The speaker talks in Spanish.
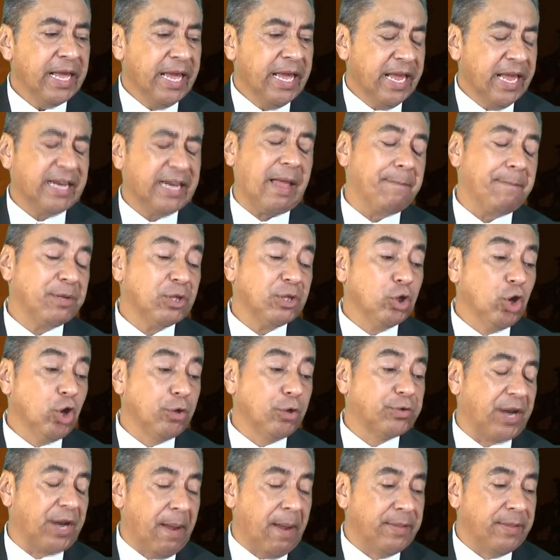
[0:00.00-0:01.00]
El capítulo
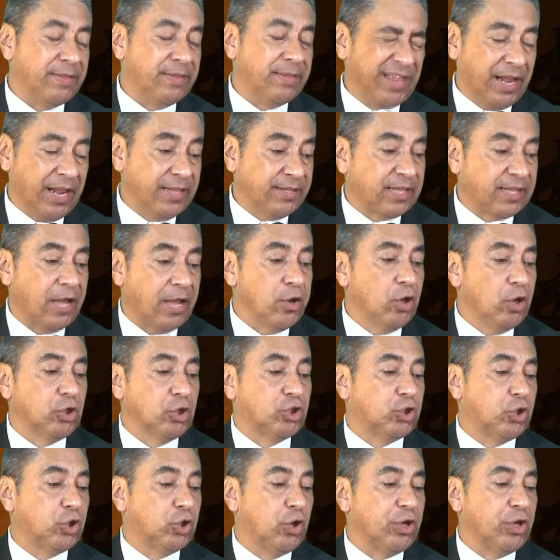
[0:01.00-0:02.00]

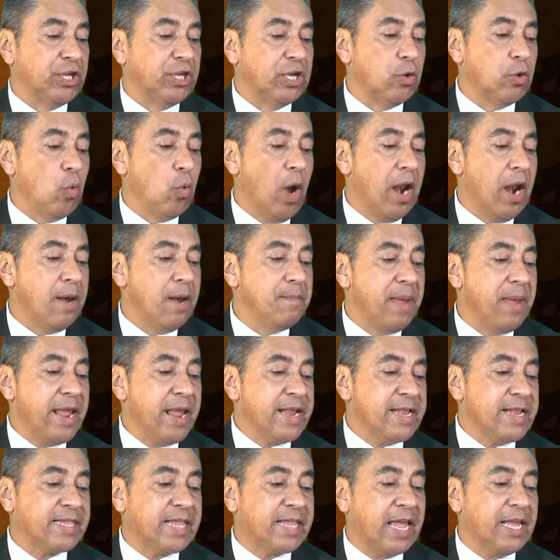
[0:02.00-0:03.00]
38
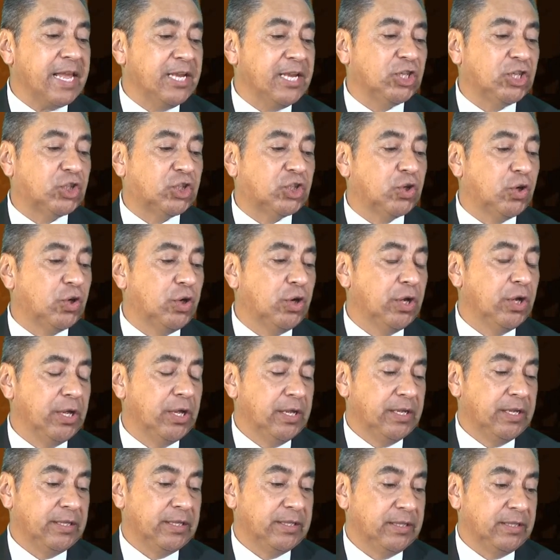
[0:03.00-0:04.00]
igualmente hizo
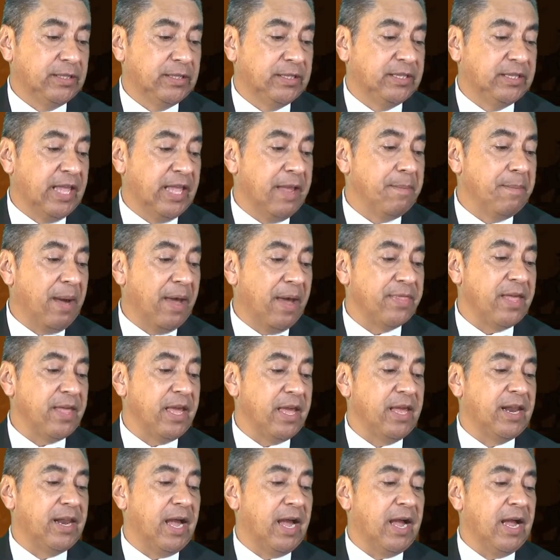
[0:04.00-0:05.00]
de
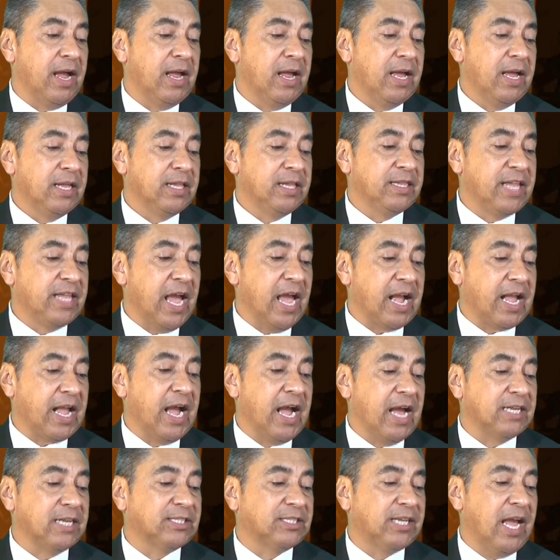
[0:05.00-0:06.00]
madera de
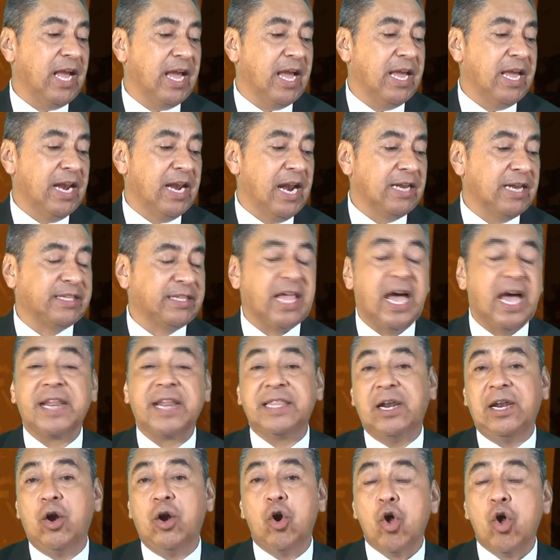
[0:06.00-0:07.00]
acacia el altar
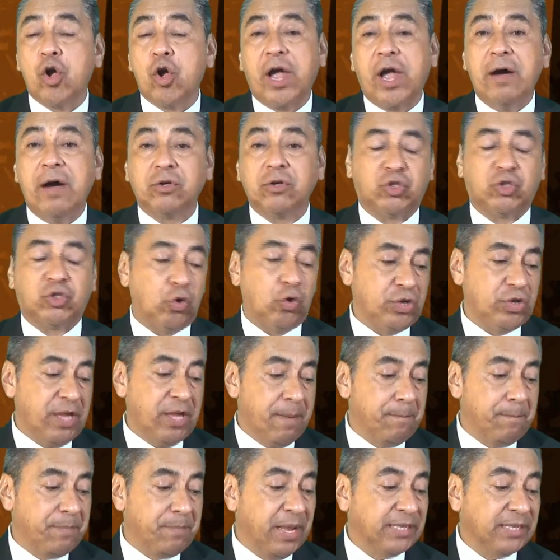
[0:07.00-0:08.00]
del holocausto y
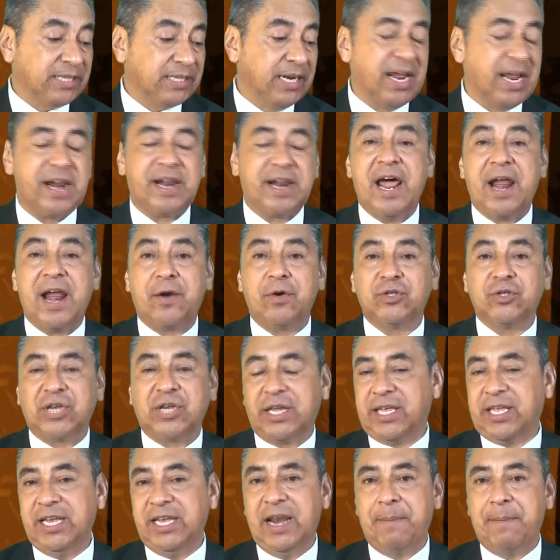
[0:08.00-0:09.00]
empieza a narrarnos
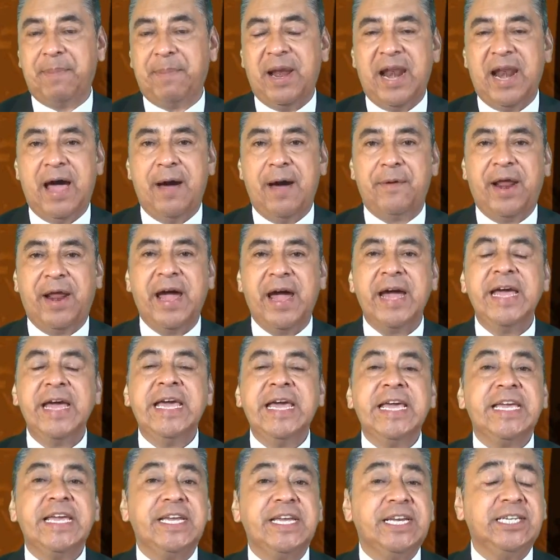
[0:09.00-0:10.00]
aquí la palabra
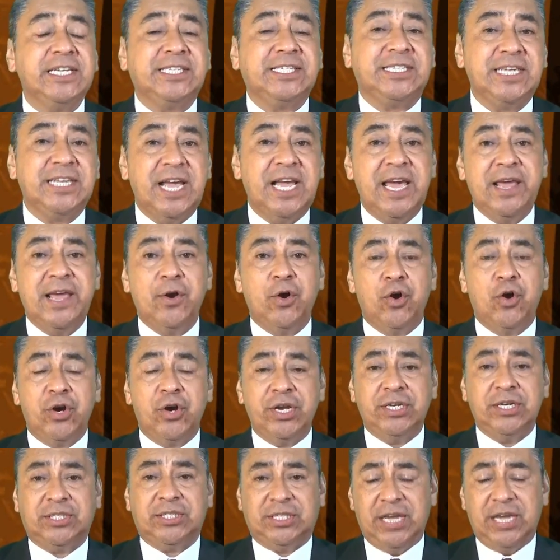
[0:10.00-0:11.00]
hicieron,
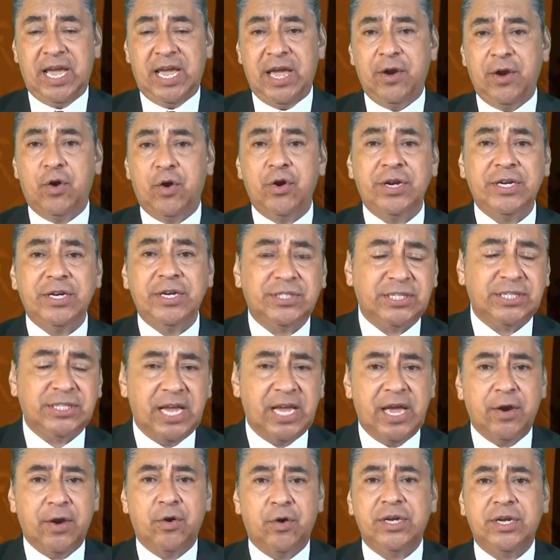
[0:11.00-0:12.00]
hicieron,
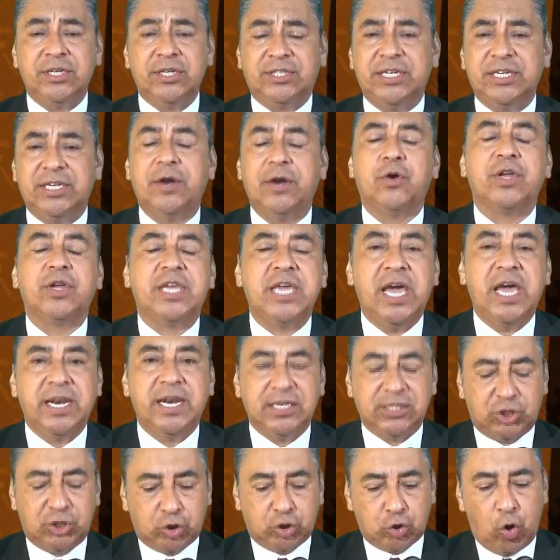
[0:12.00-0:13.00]
hicieron, hicieron.
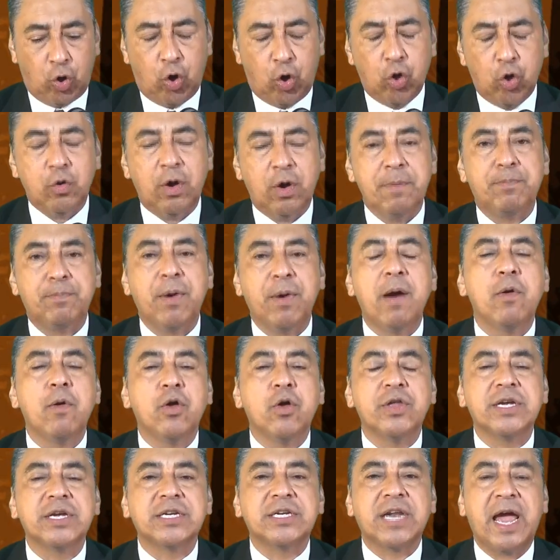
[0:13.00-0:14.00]
¿Quiénes? Todo el pueblo
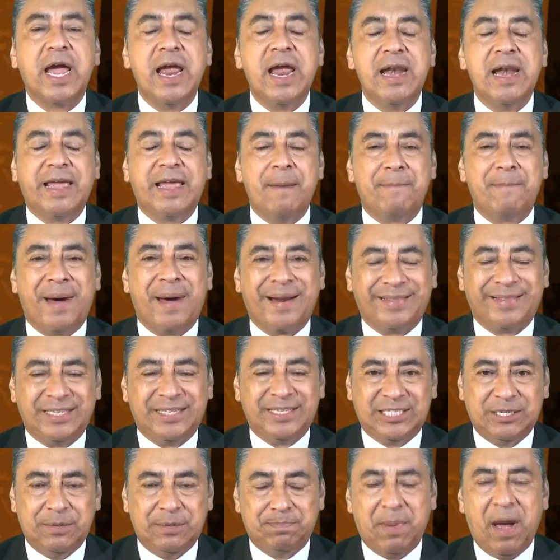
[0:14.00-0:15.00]
de Israel que
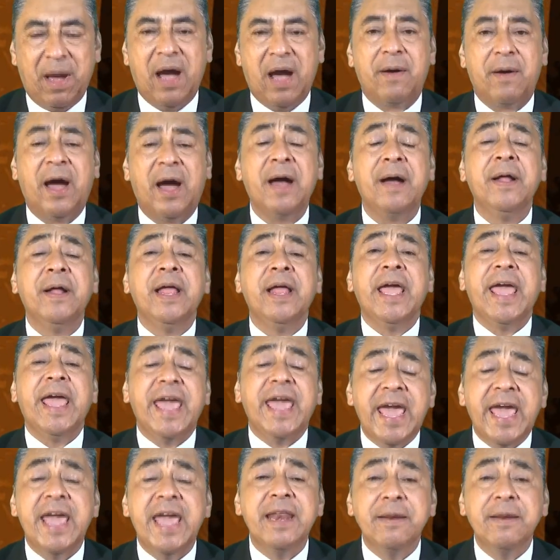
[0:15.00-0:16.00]
participaba
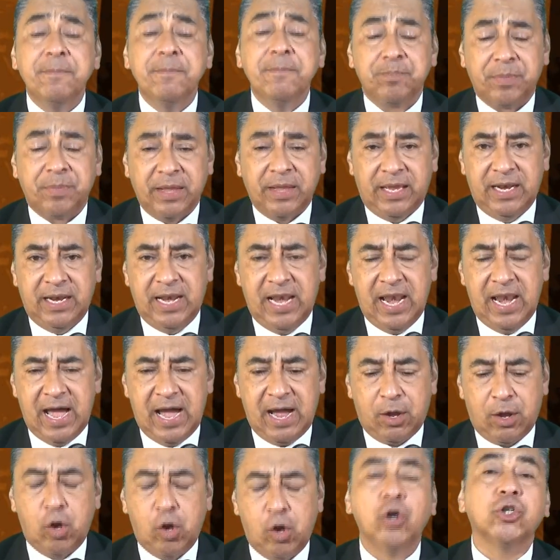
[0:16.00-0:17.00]
en
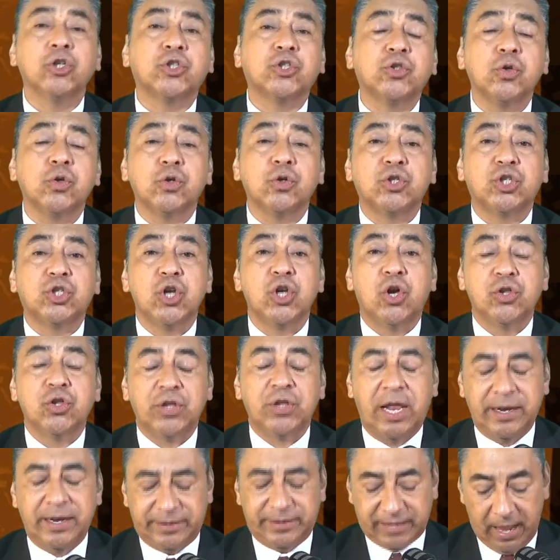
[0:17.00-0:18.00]
la construcción
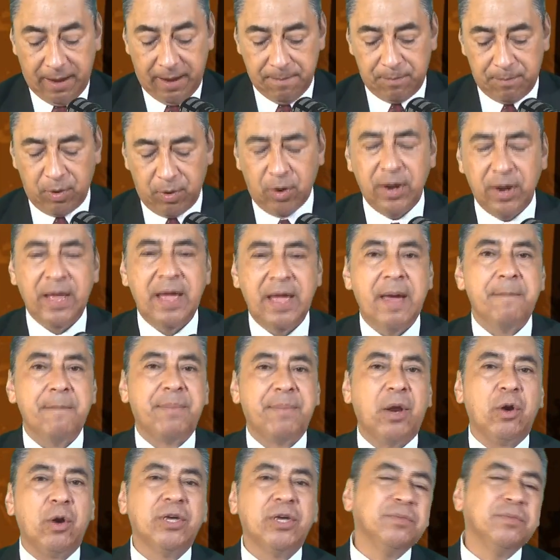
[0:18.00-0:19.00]
del templo.
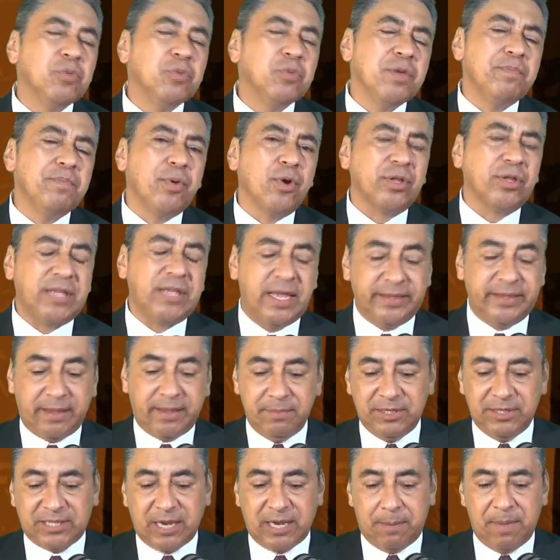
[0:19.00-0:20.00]
Pero es muy importante,
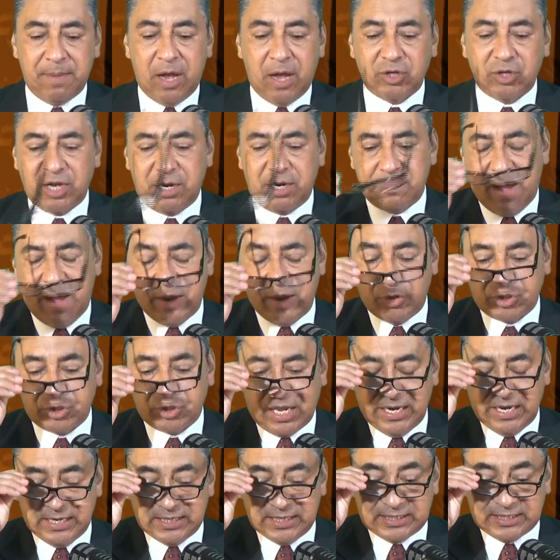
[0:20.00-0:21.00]
mis amados hermanos,
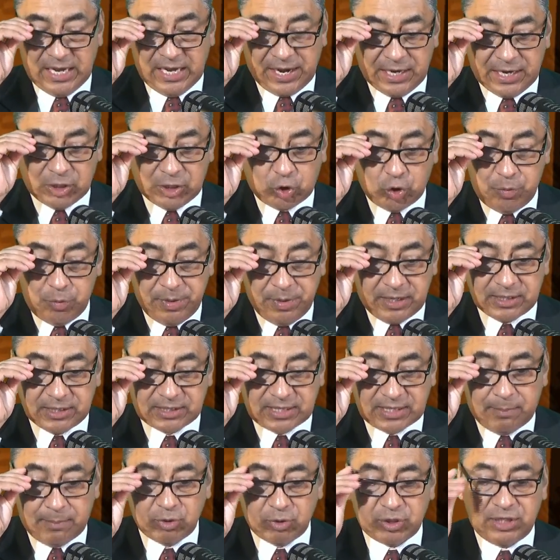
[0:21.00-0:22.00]
que en este resumen que
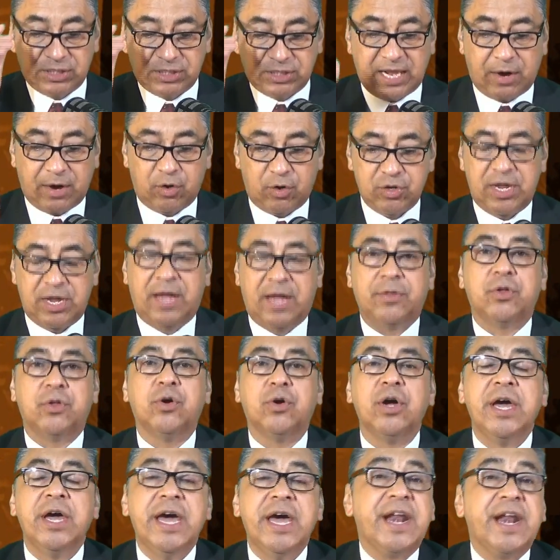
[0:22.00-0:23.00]
estamos
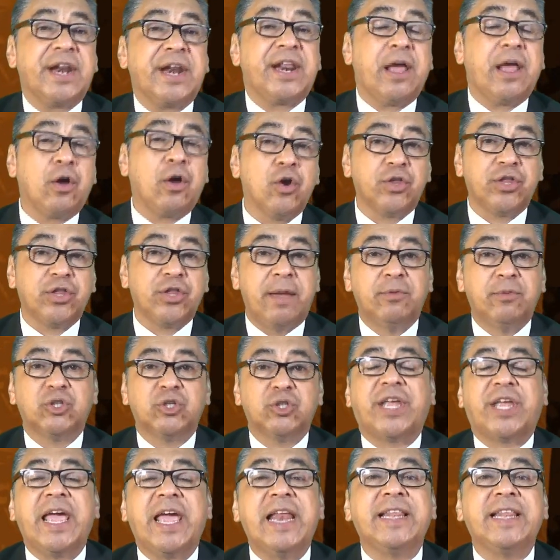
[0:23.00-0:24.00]
desarrollando, recordemos
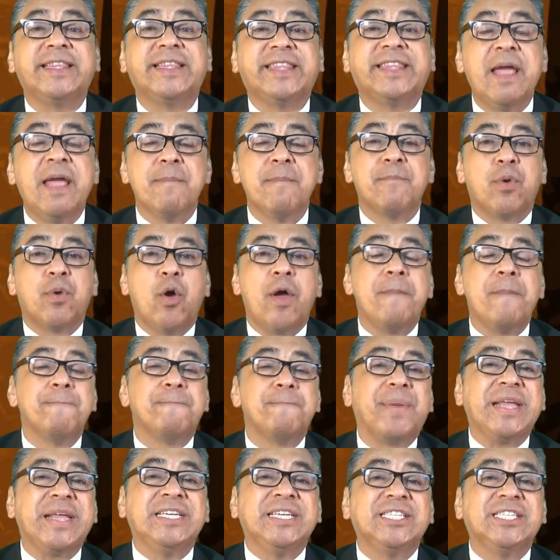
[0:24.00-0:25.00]
que el templo, en
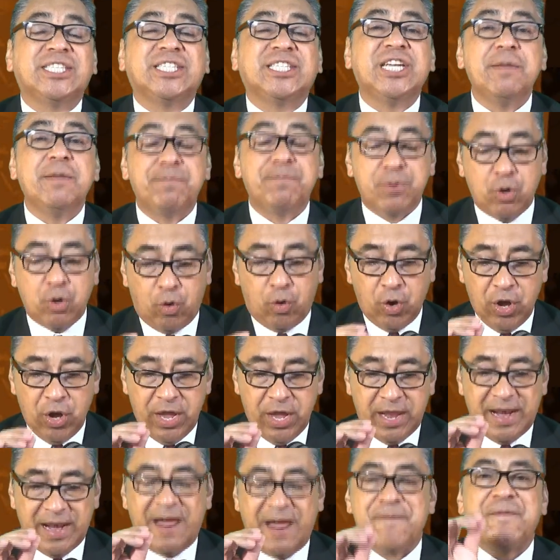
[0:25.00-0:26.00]
principio,
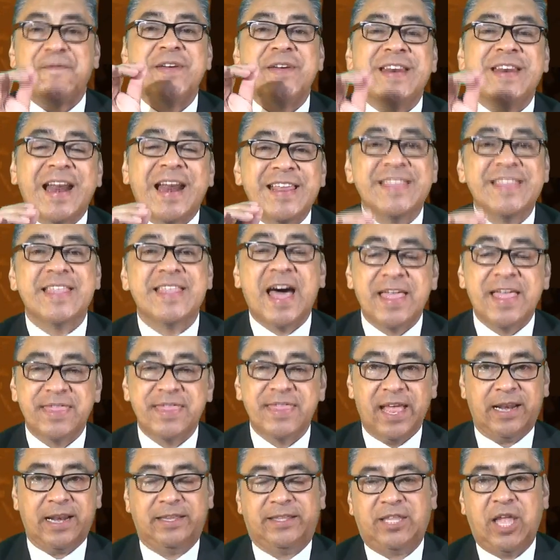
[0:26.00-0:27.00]
la finalidad
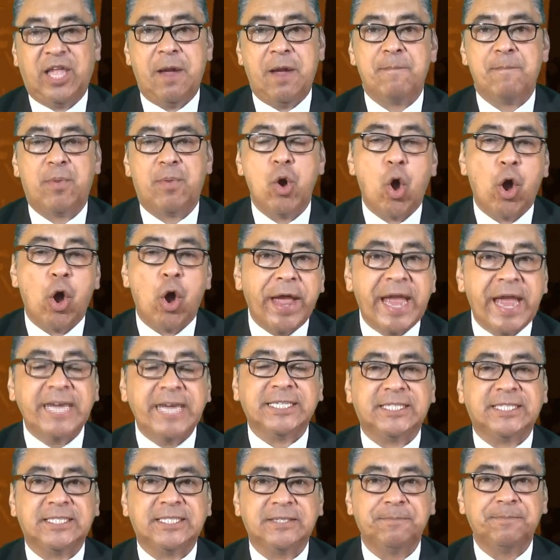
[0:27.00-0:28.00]
del templo
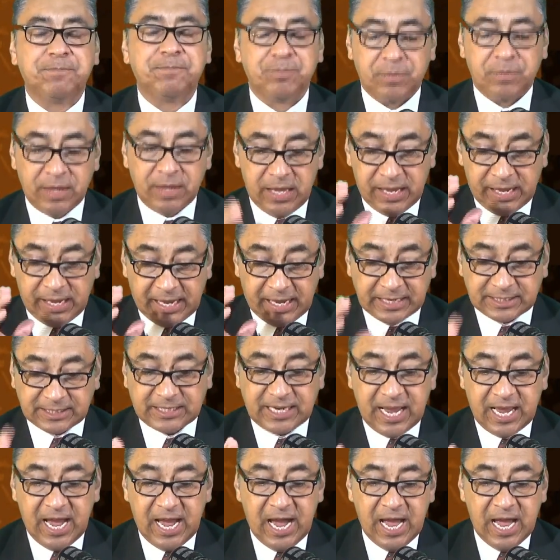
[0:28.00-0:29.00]
es que
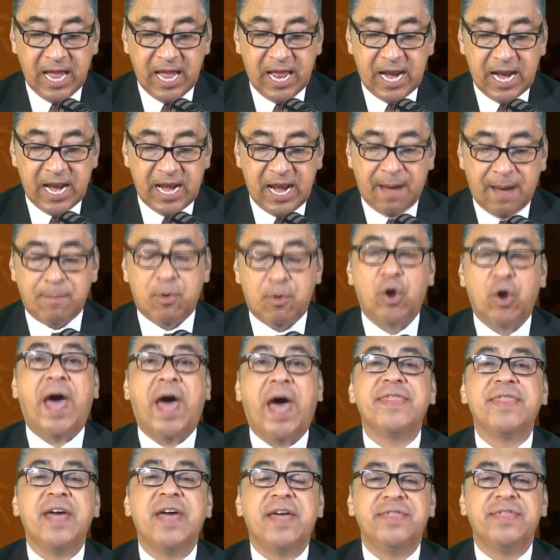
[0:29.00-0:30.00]
sea la
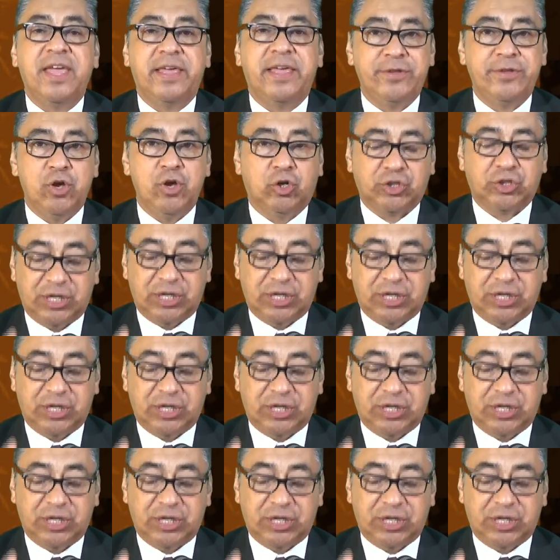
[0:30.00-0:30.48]
morada de Dios, el